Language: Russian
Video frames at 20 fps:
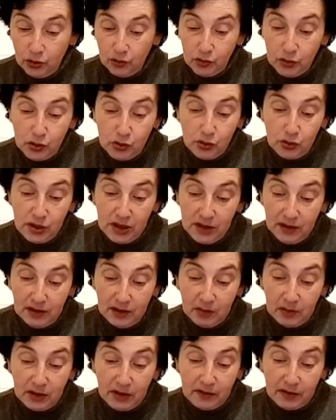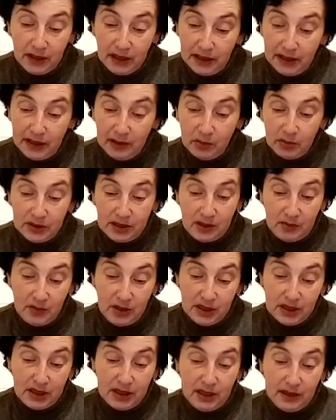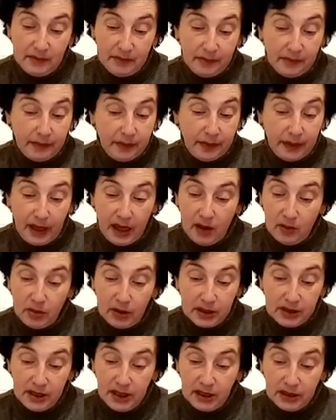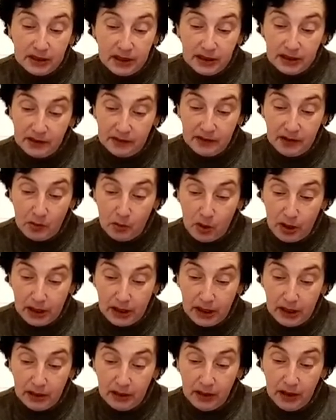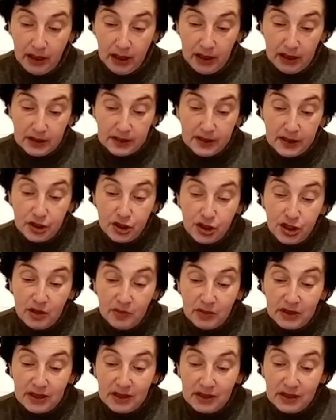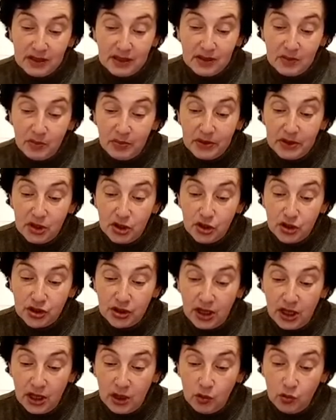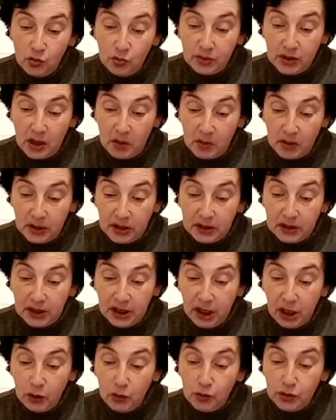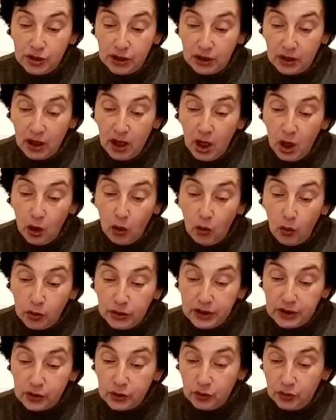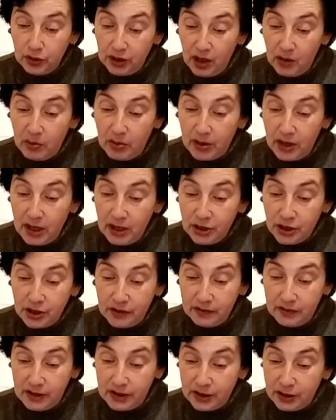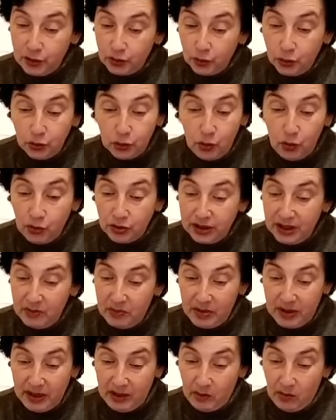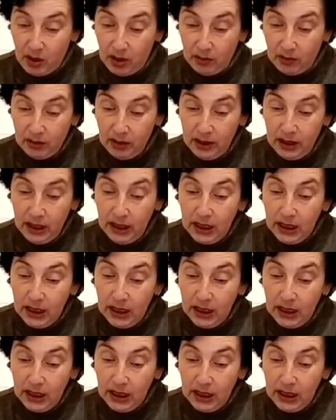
то его студентам навряд ли бы заметили и обратили на это внимание. Зачем эти несимпатичные и неумные молодые люди ходят с утра пораньше в институт, он не понимал.